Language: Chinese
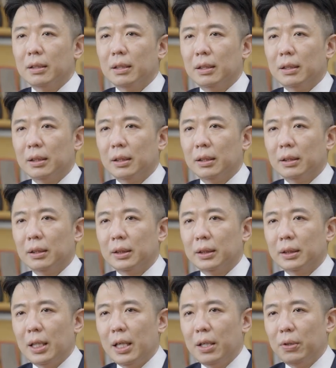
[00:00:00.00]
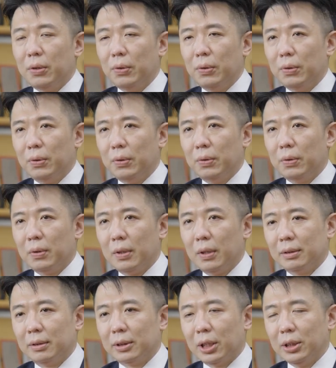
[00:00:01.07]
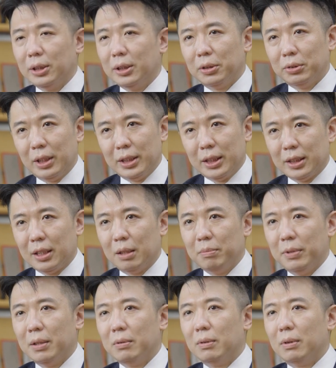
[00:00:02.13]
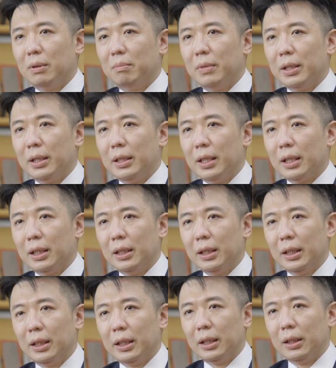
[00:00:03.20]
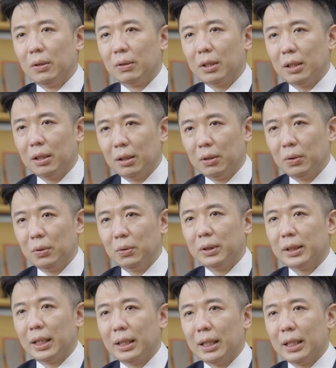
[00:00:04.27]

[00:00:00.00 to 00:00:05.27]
那在于城市的撰写上面，我们也可以提供客户在